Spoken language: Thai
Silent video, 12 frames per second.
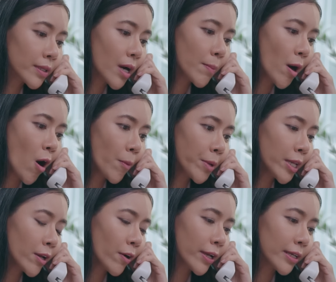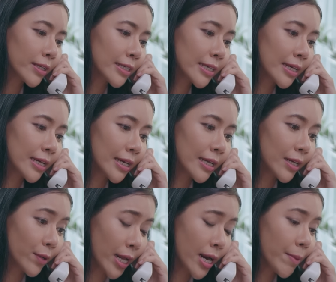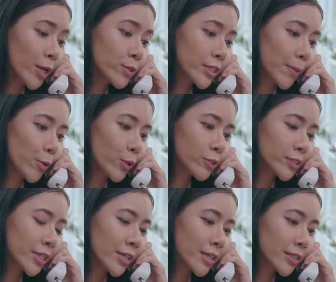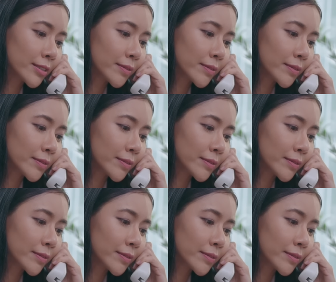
เข้ามาห้องพี่หน่อย เดี๋ยวแนะนำให้รู้จักโปรดิวเซอร์